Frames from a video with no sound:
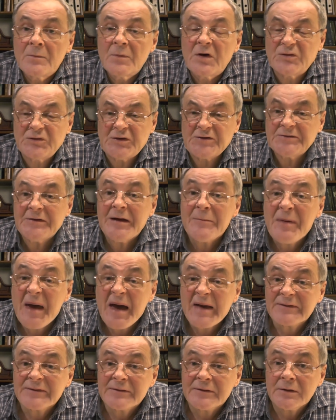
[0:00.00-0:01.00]
государство
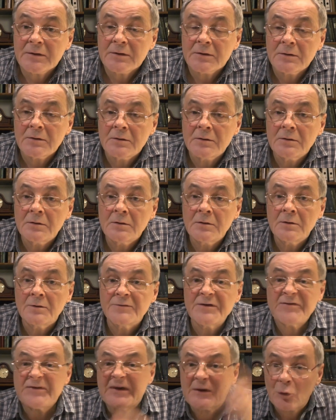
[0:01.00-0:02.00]
обязано
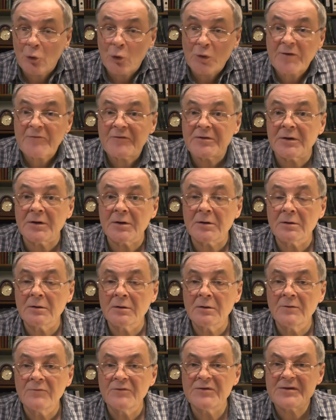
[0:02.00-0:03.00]
на всех уровнях,
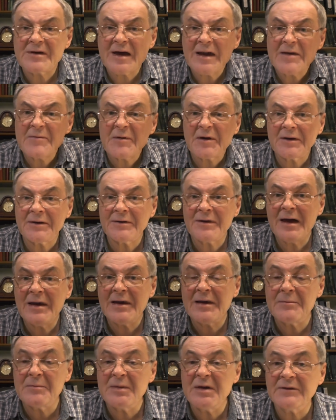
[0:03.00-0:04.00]
федеральном,
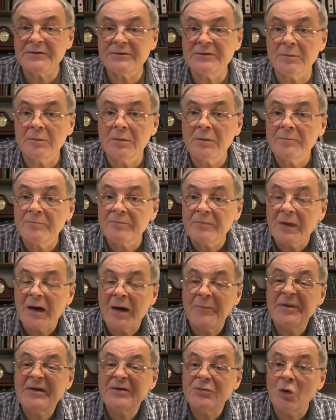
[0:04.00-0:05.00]
региональном, местном,
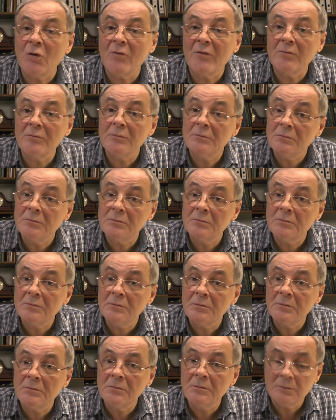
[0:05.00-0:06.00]
объектовым.
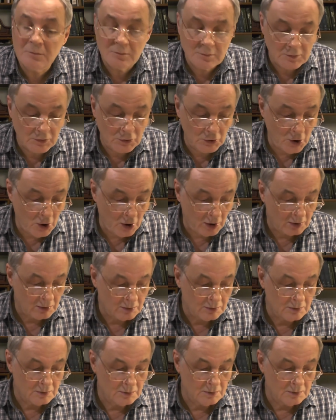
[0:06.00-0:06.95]
Но